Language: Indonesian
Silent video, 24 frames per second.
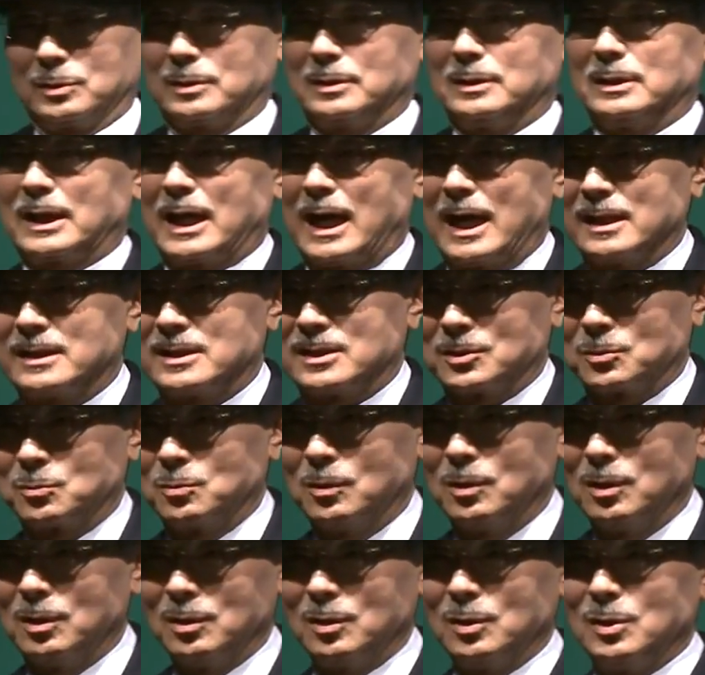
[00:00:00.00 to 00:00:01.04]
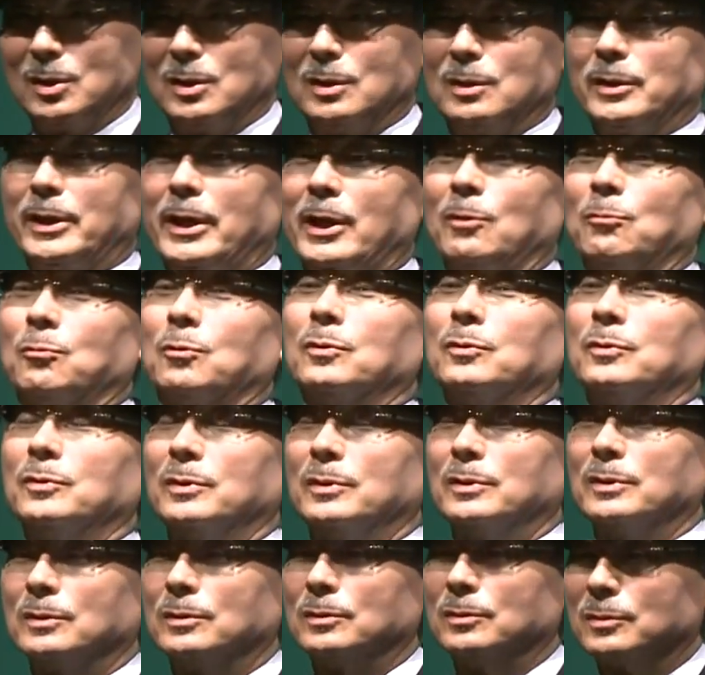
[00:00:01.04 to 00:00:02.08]
mengajarkan
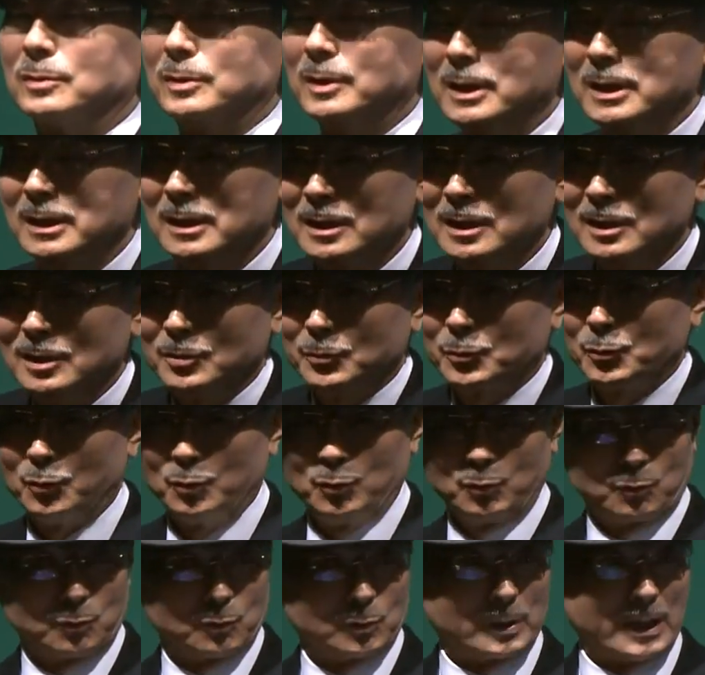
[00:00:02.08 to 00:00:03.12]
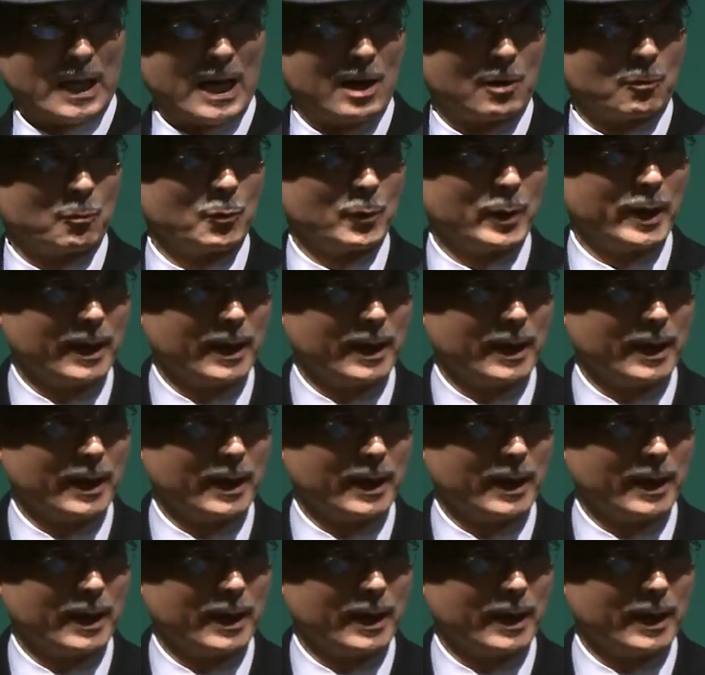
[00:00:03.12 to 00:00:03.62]
nilai-nilai uh, dari tradisional